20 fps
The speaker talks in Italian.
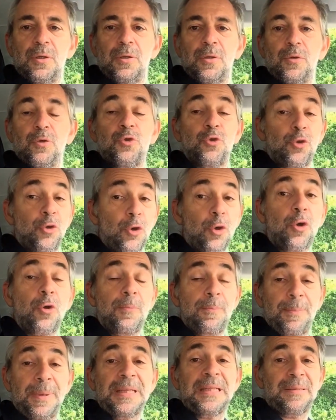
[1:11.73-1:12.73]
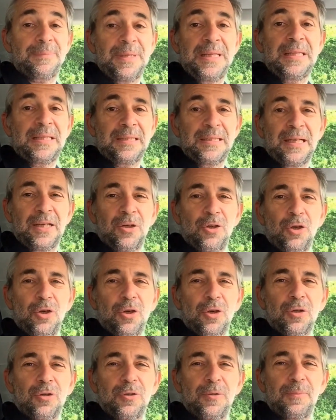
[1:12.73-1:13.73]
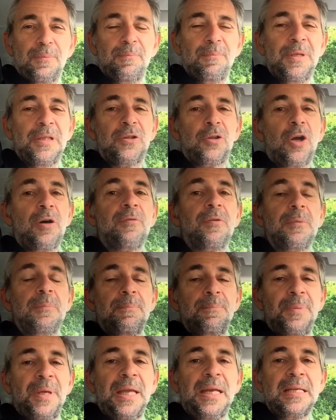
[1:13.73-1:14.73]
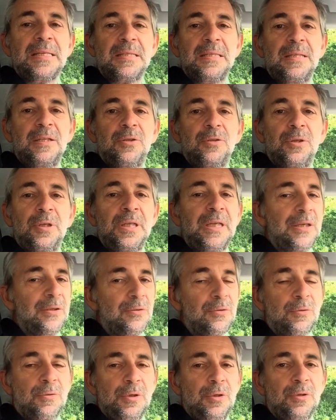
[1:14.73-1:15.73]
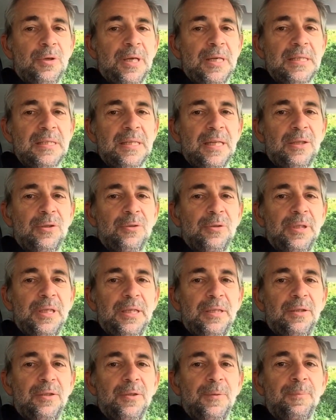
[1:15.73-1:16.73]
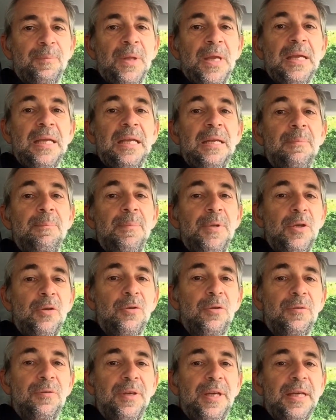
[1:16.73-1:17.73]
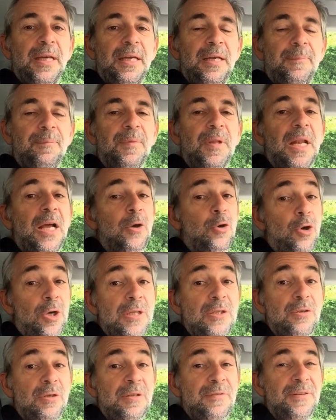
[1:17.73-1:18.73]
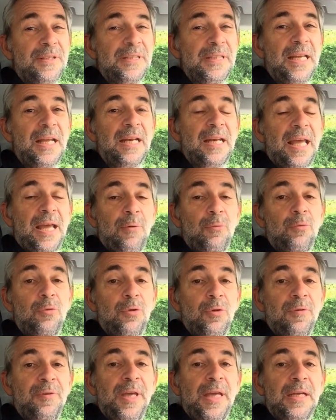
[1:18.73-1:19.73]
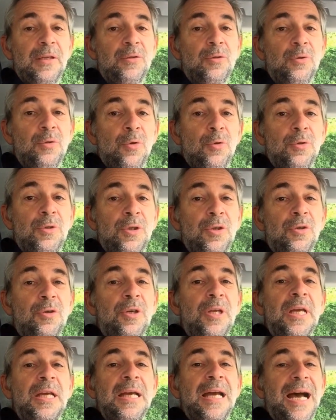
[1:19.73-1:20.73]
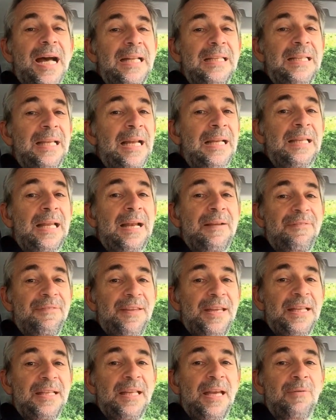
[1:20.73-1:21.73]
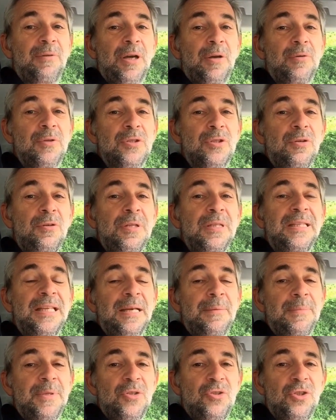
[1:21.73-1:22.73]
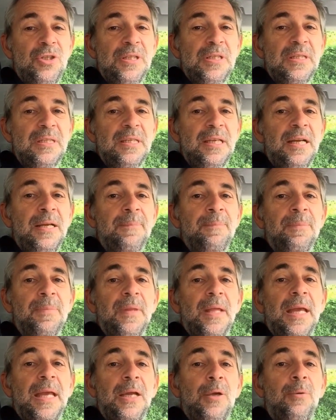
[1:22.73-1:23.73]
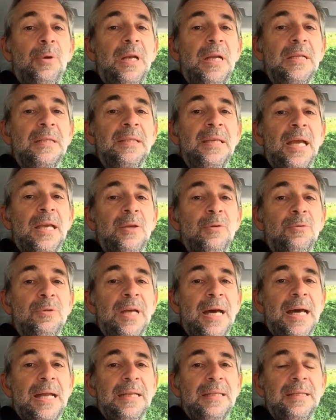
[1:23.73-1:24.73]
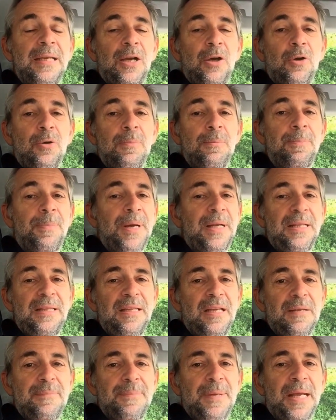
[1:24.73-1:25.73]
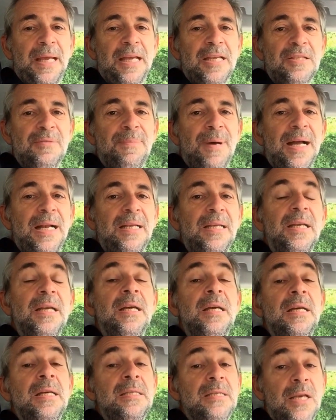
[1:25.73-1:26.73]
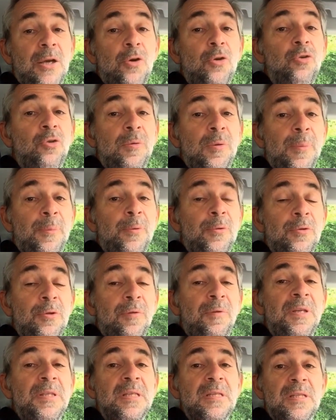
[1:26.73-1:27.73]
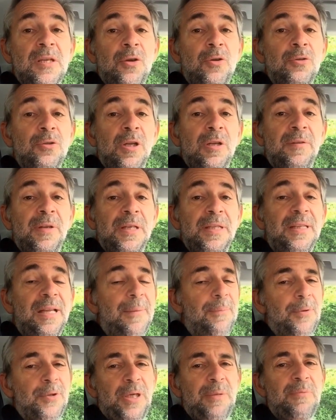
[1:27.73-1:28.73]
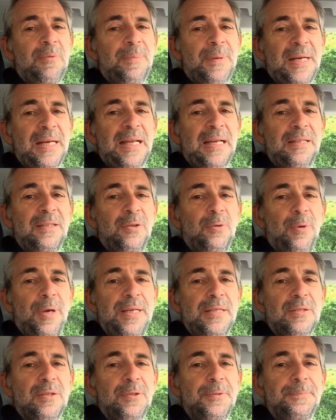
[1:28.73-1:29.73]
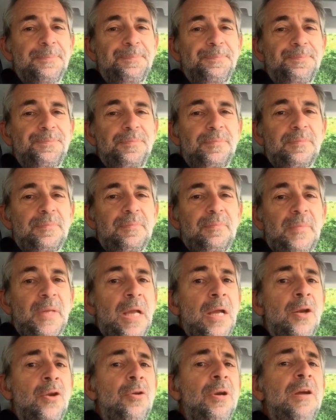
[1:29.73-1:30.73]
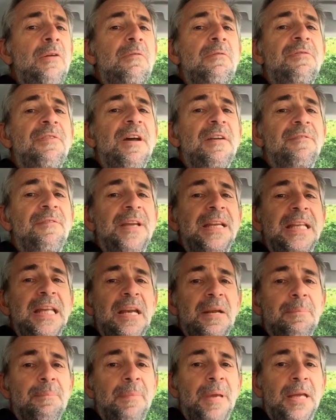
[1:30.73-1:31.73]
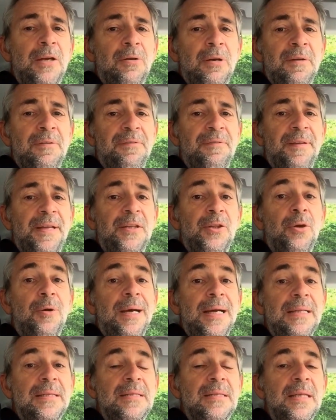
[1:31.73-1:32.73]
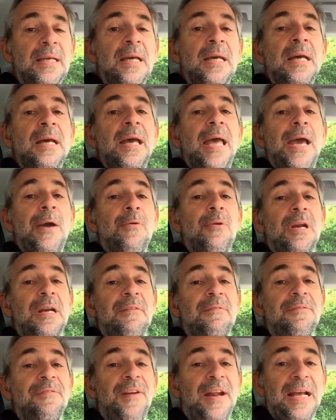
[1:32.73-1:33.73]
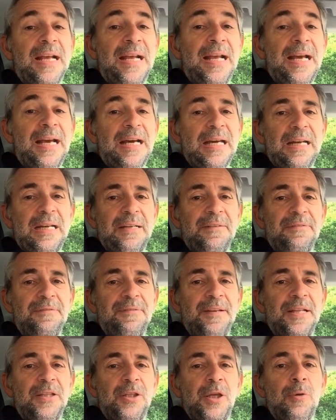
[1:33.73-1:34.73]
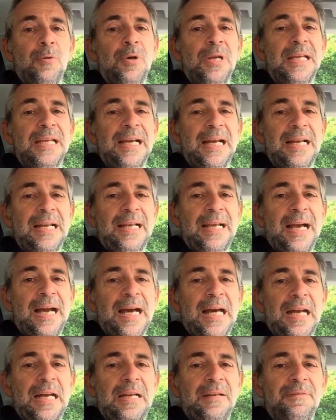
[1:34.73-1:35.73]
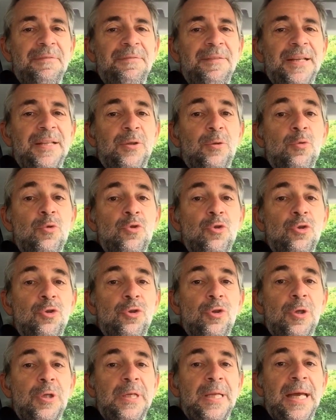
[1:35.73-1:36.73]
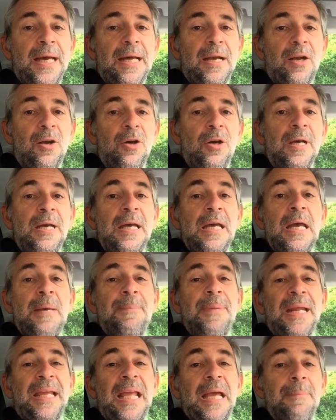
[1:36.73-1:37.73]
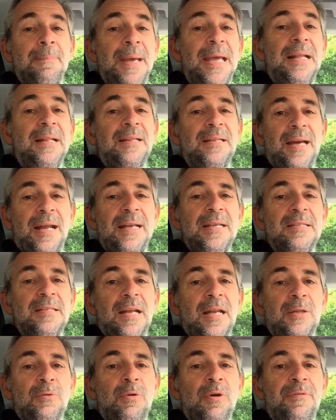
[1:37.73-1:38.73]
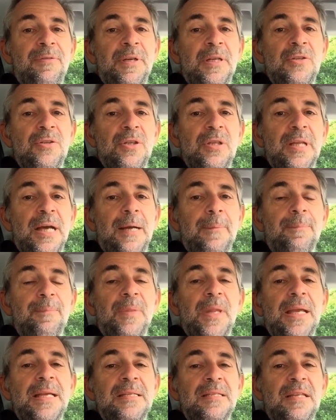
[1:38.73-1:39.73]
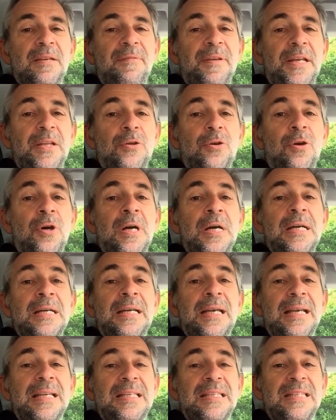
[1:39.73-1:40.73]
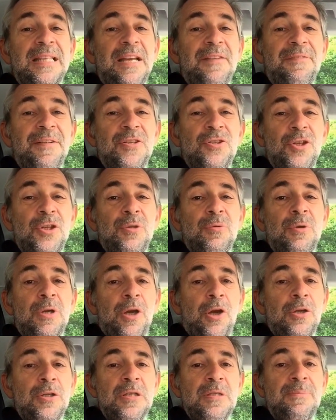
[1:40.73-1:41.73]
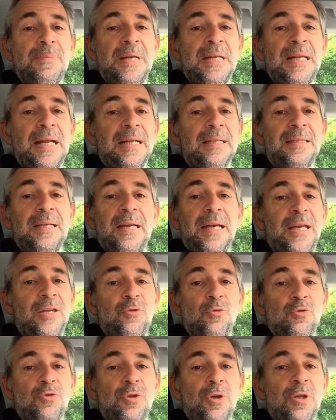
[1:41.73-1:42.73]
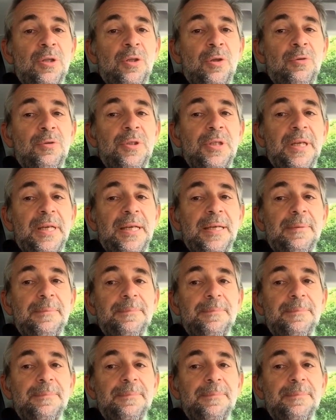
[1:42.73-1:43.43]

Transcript: Sono completamente d'accordo, mi trovo in piena sintonia con quello che è stato detto. Il mio dovere, la correzione fraterna è un dovere di ognuno di noi, al di là della fede, è una questione di amicizia, è quella di aiutarti a comprendere perché sbagli secondo il mio punto di vista, secondo la verità, potremmo parlare di questo. Non è un far venir meno l'affetto, anzi è un rinfrancare l'affetto, è un ricalcare l'affetto, un sottolinearlo, perché a me interessa la tua felicità e se vedo che stai facendo una cosa sbagliata è giusto che te lo dica.